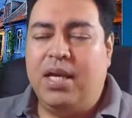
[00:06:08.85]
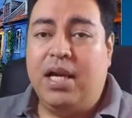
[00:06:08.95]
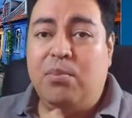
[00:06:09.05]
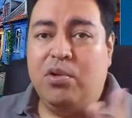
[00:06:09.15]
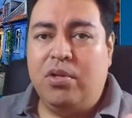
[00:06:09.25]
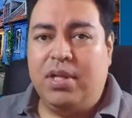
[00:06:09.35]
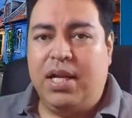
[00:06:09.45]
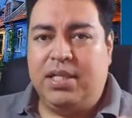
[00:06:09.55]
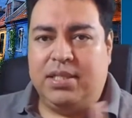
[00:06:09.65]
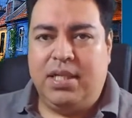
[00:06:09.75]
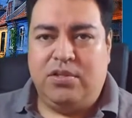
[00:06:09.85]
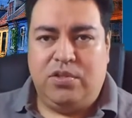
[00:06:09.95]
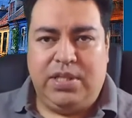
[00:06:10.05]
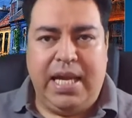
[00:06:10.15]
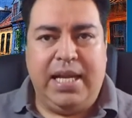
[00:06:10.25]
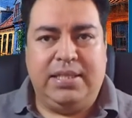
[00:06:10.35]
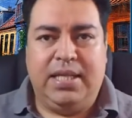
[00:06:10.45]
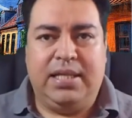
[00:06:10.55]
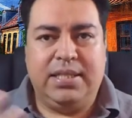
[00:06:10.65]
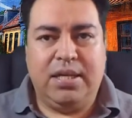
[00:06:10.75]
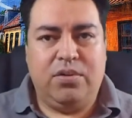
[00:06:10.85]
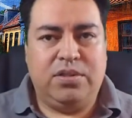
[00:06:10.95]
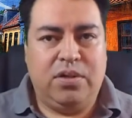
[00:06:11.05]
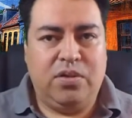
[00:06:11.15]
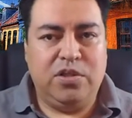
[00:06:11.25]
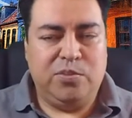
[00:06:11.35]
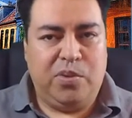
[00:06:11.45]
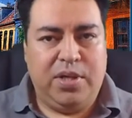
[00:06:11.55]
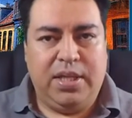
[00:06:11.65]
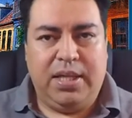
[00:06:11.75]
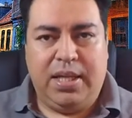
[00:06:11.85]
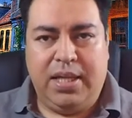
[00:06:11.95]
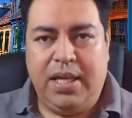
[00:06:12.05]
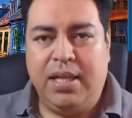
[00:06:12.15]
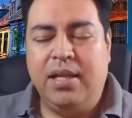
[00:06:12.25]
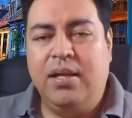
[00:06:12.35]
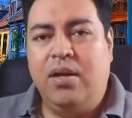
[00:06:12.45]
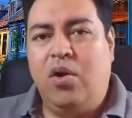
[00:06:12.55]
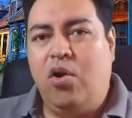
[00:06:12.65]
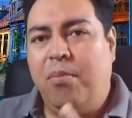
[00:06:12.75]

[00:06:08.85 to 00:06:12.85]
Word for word: Y en el mundo de las redes sociales, el hacer los negocios por internet,